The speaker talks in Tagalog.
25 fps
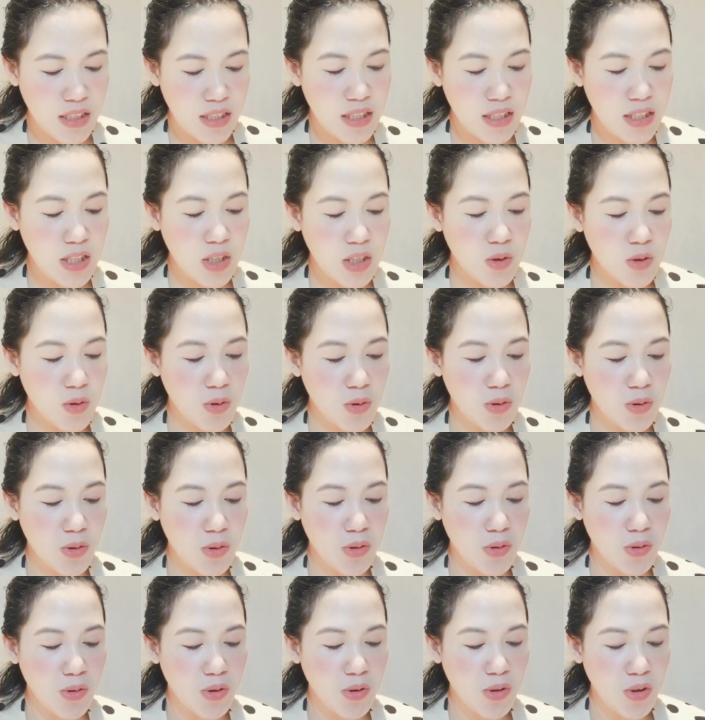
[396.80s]
hindi
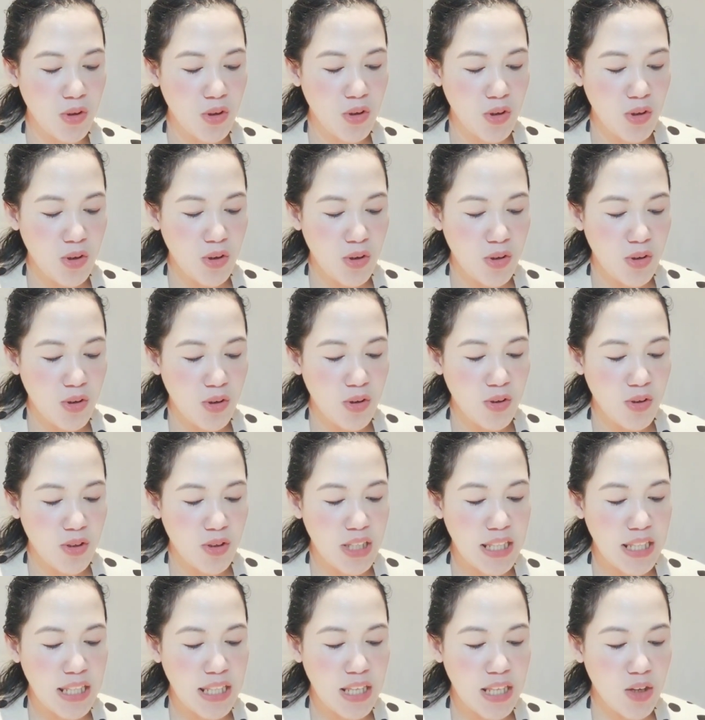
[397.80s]
ko
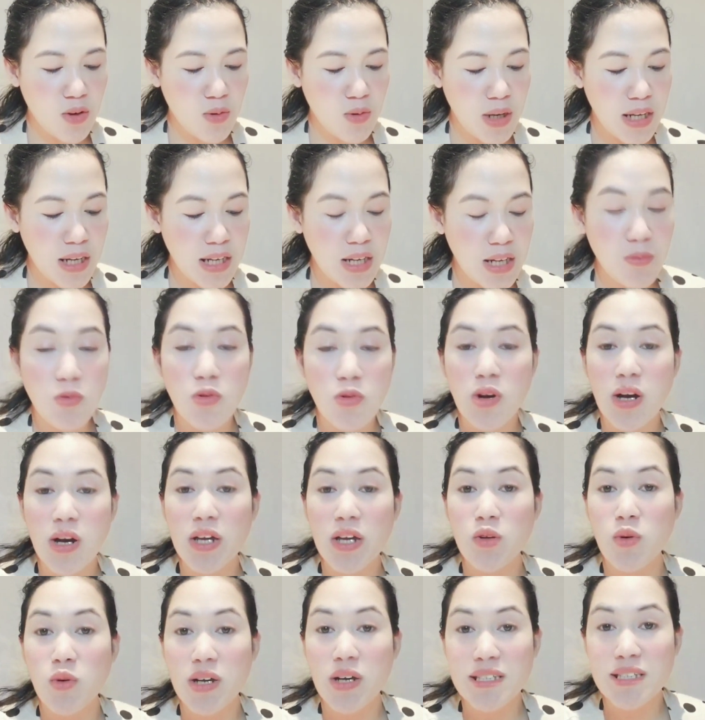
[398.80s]
hindi ko alam kung
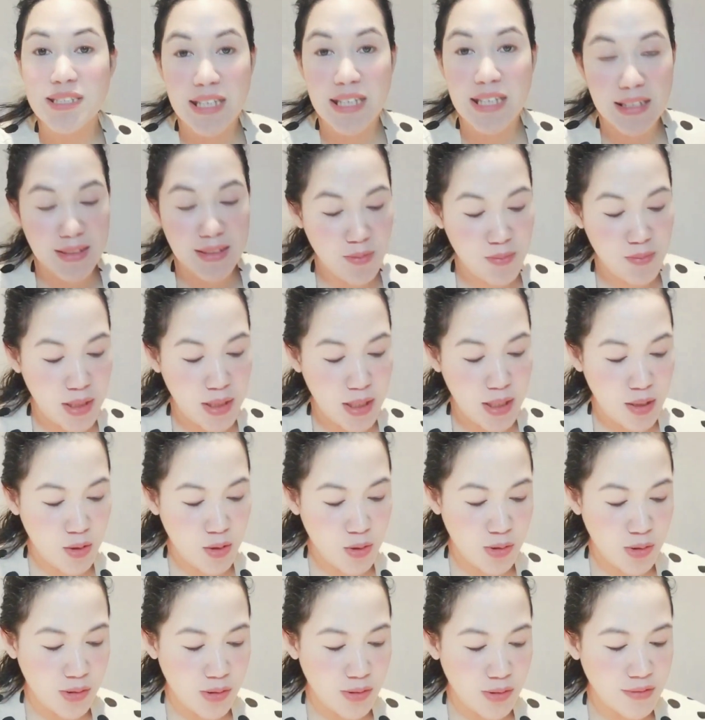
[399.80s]
ano ang
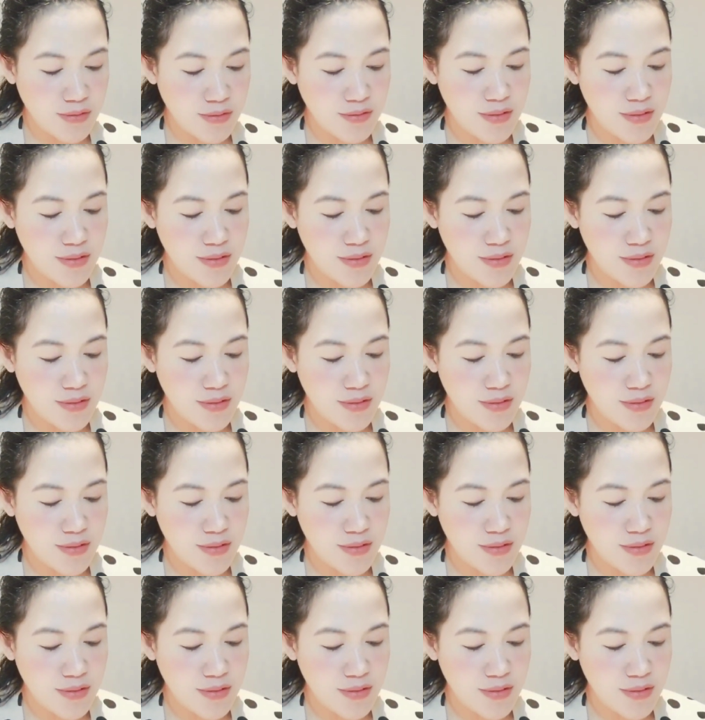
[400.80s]
sasabihin ko.